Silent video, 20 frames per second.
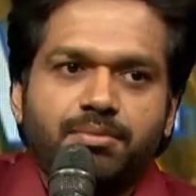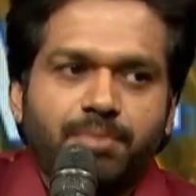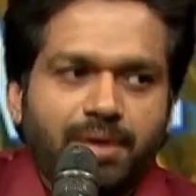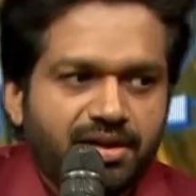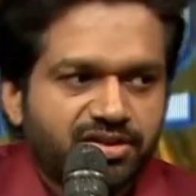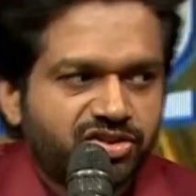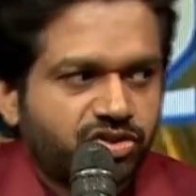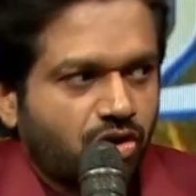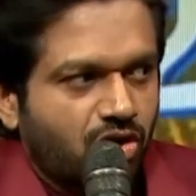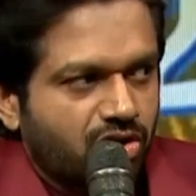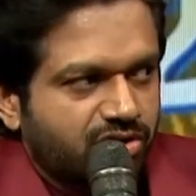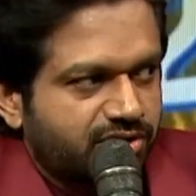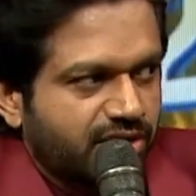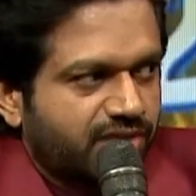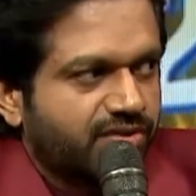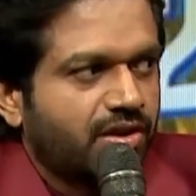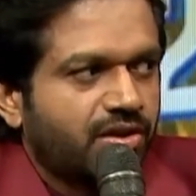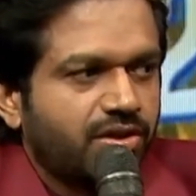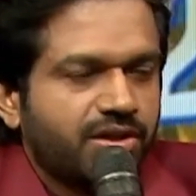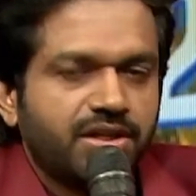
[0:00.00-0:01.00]
మన స్టాక్స్
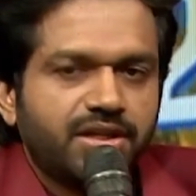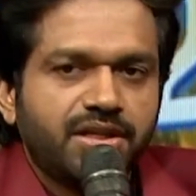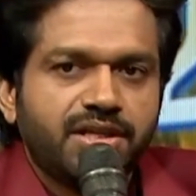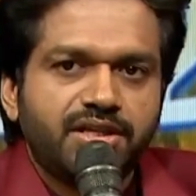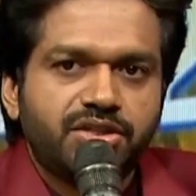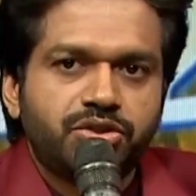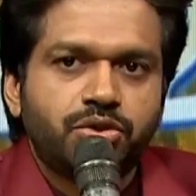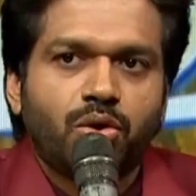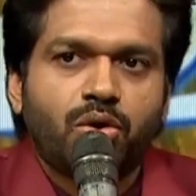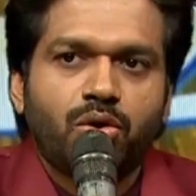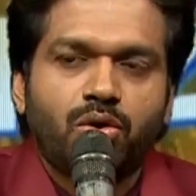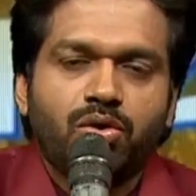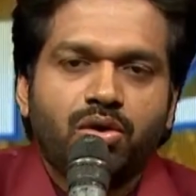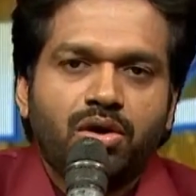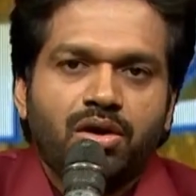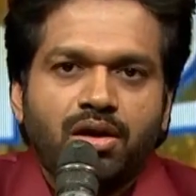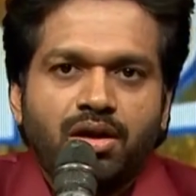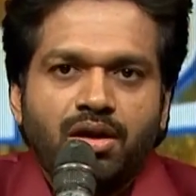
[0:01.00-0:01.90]
అందరూ ఈ షోలో